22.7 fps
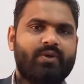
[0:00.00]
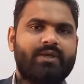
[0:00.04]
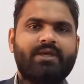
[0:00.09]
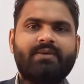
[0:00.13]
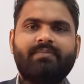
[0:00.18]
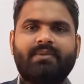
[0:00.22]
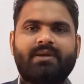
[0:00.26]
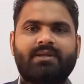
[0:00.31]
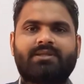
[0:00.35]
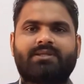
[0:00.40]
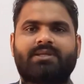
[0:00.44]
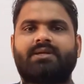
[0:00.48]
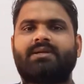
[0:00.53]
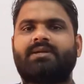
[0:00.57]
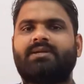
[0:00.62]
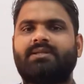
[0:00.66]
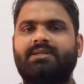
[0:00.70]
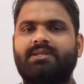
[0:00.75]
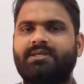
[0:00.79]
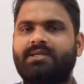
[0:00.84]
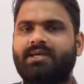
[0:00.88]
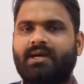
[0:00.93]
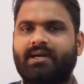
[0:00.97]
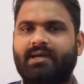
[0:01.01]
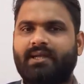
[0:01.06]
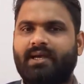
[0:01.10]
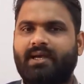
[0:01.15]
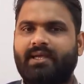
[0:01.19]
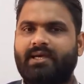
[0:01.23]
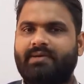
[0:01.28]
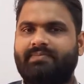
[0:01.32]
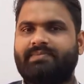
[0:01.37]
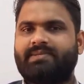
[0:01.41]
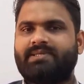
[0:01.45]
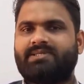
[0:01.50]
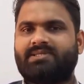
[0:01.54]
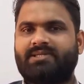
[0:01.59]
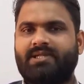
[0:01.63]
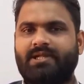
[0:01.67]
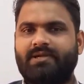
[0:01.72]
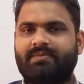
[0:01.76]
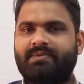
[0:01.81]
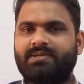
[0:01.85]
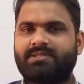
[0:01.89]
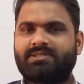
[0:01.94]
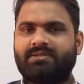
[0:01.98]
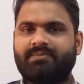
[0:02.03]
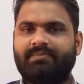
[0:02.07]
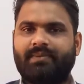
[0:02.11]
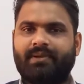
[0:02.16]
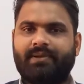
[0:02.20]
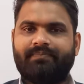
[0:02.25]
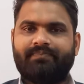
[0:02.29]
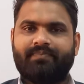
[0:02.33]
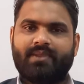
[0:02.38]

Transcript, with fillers: ही मेथड दिया गया है आपके सिलेबस में